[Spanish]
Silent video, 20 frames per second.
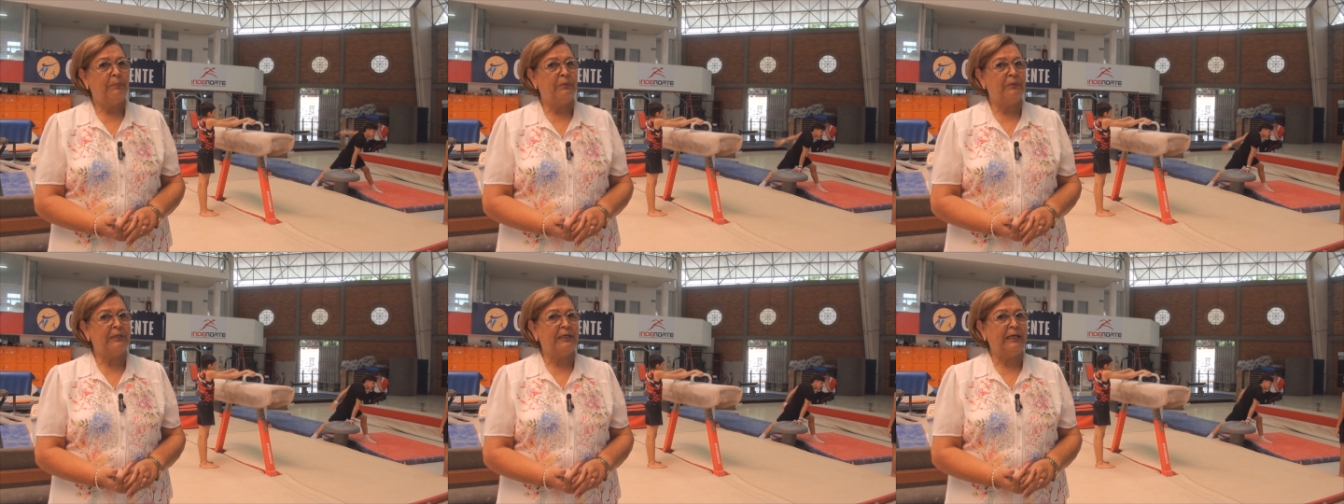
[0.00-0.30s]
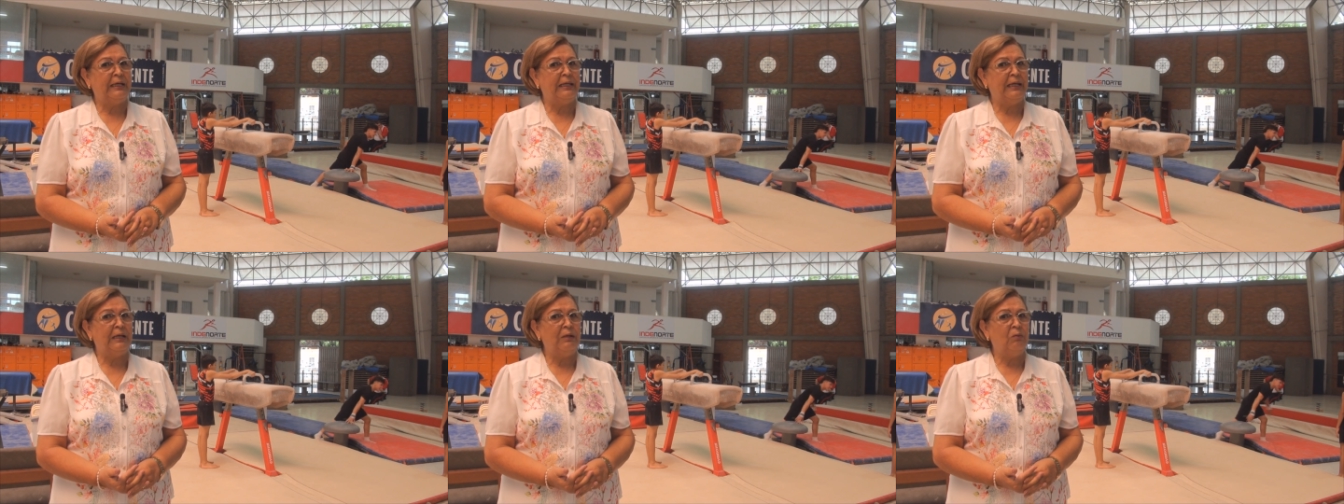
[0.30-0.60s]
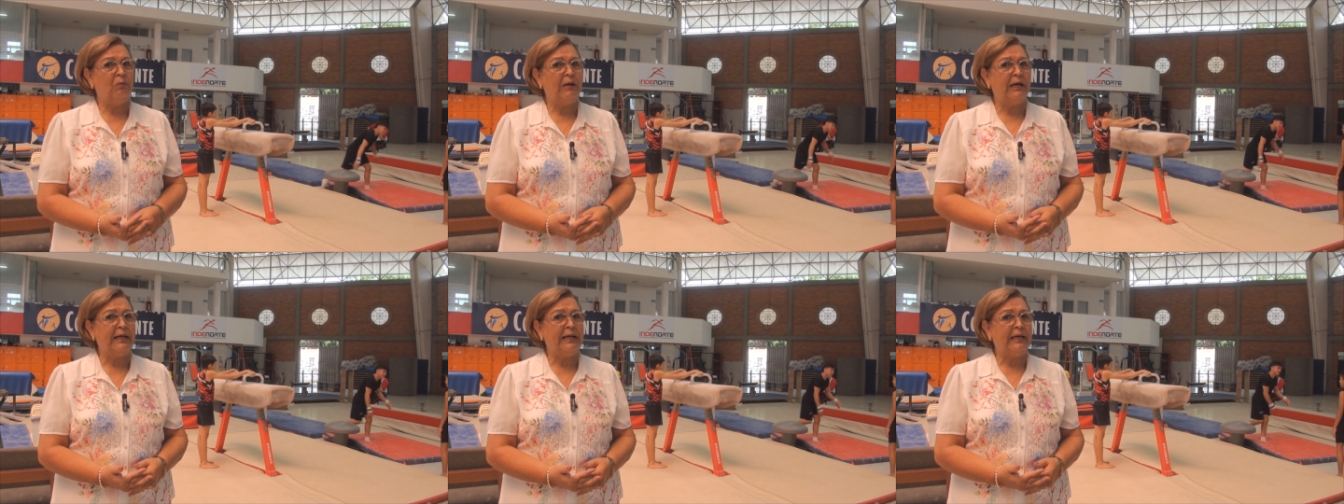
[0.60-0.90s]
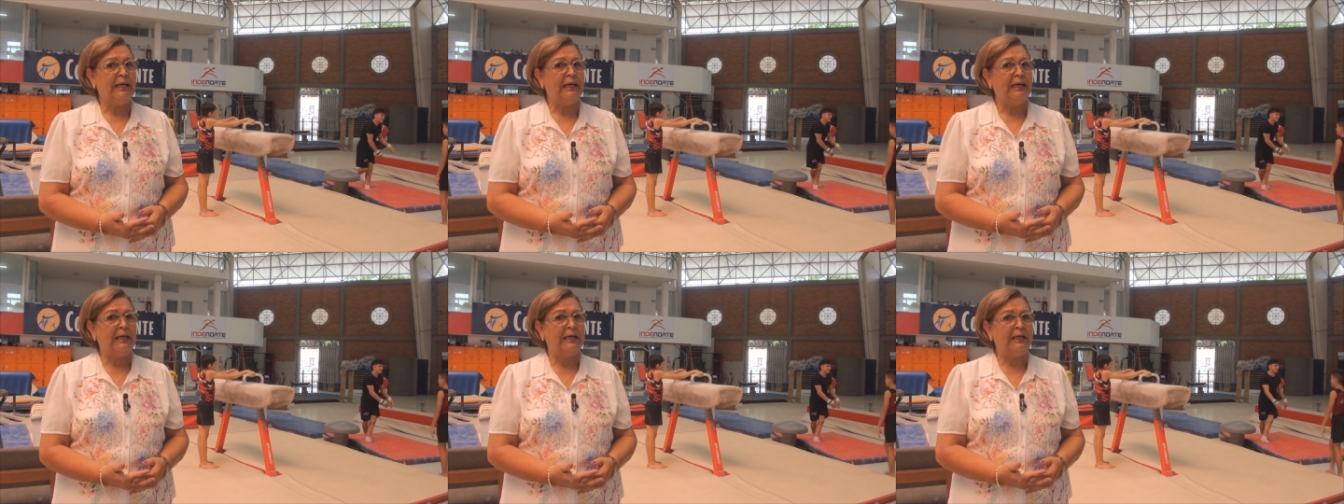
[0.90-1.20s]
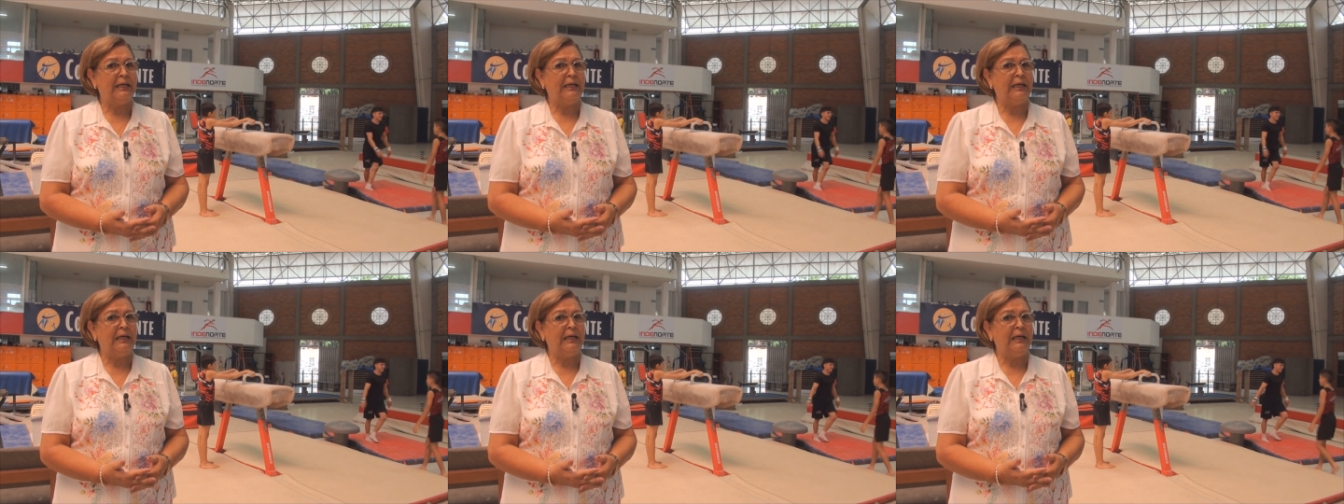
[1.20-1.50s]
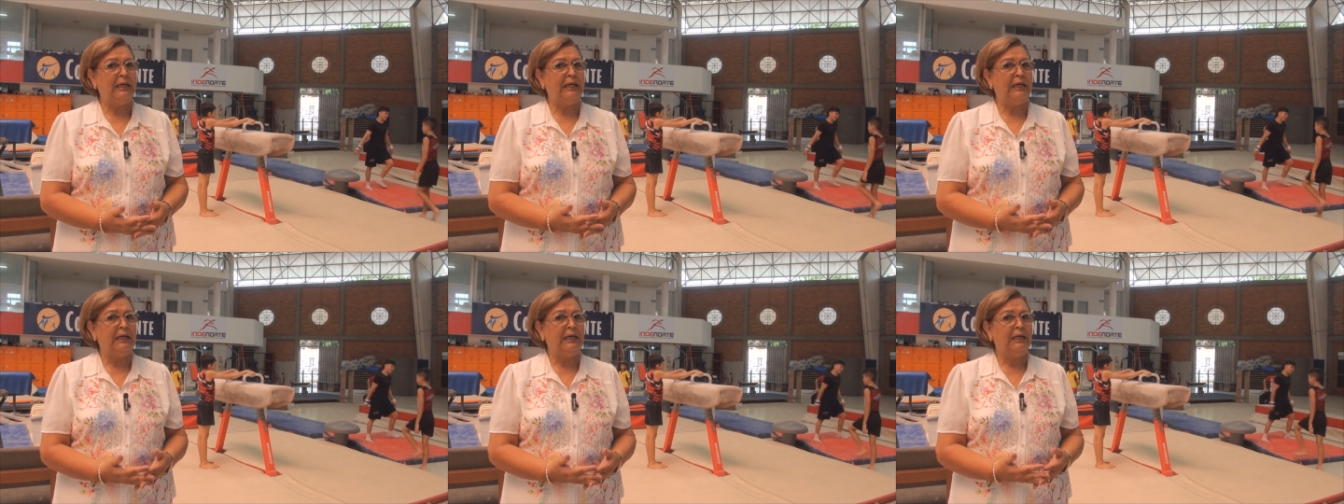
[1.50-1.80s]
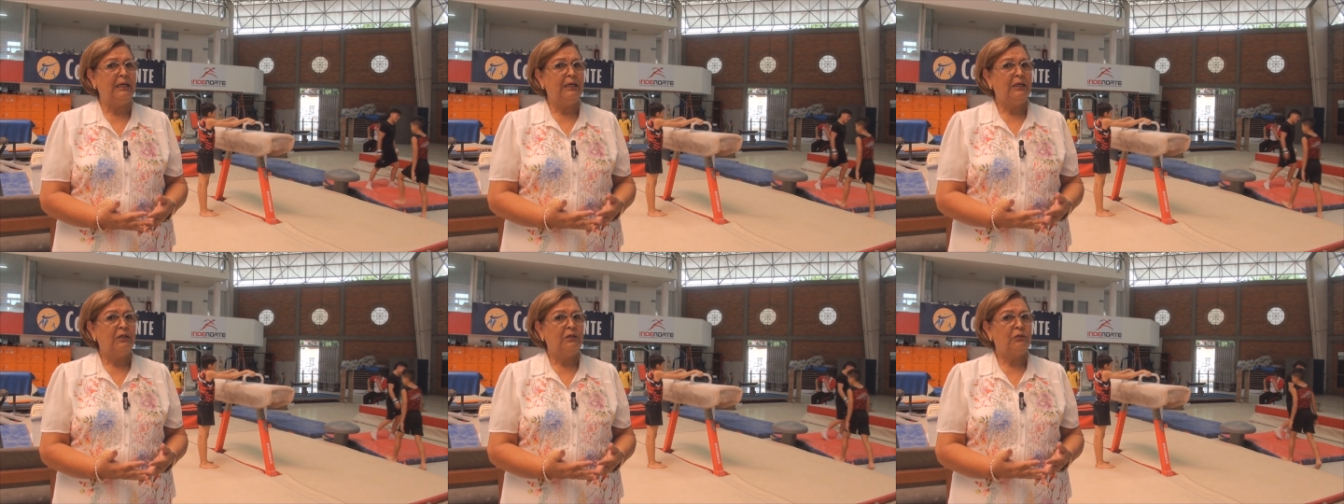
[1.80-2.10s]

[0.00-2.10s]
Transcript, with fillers: porque da lugar a que